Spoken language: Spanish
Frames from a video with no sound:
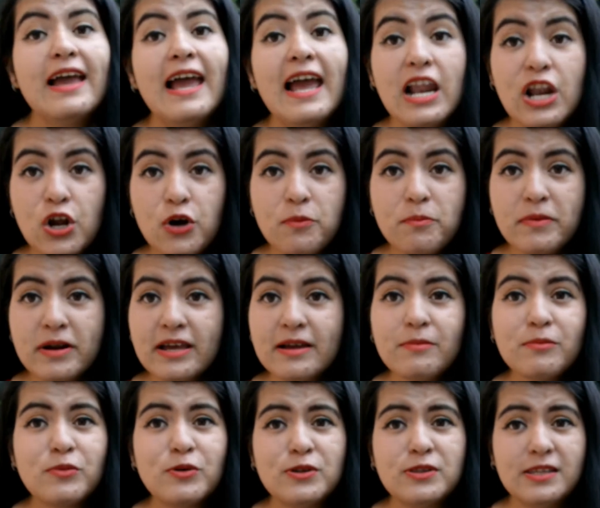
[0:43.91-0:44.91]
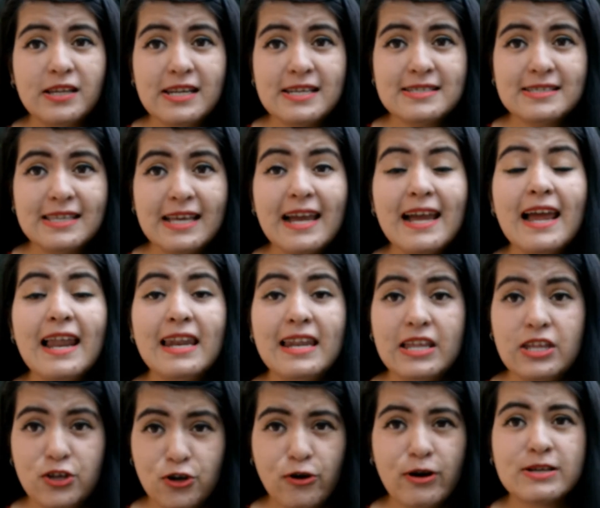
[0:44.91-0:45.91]
El hombre, muy triste,
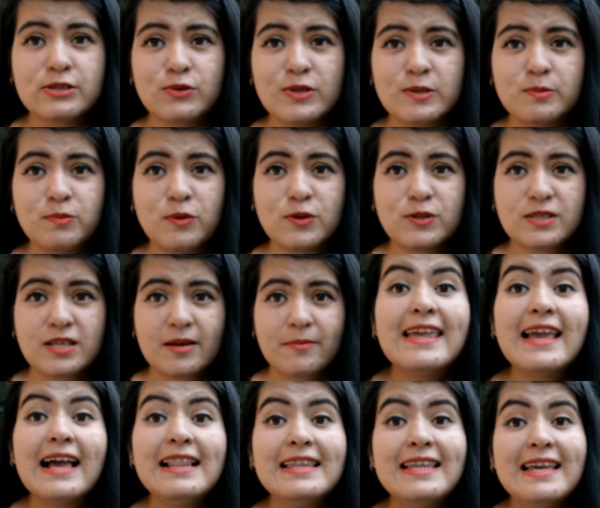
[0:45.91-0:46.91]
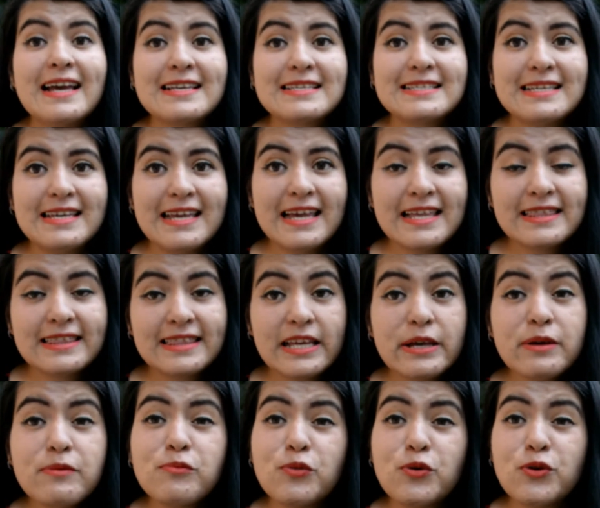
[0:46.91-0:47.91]
eligió a su esposa y al día
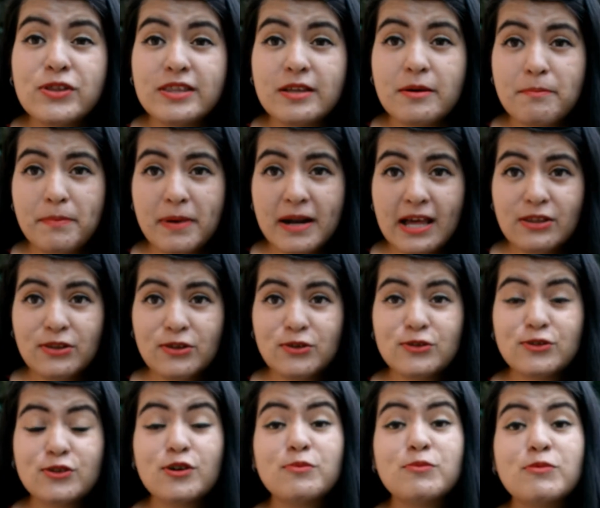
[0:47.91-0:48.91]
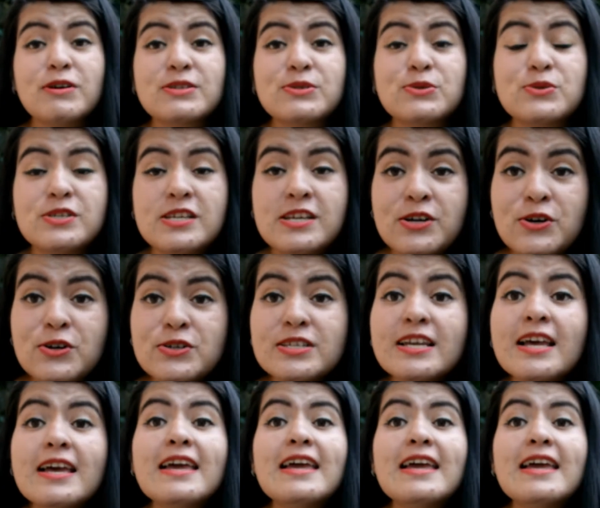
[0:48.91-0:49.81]
siguiente, muy temprano, tomó a sus hijos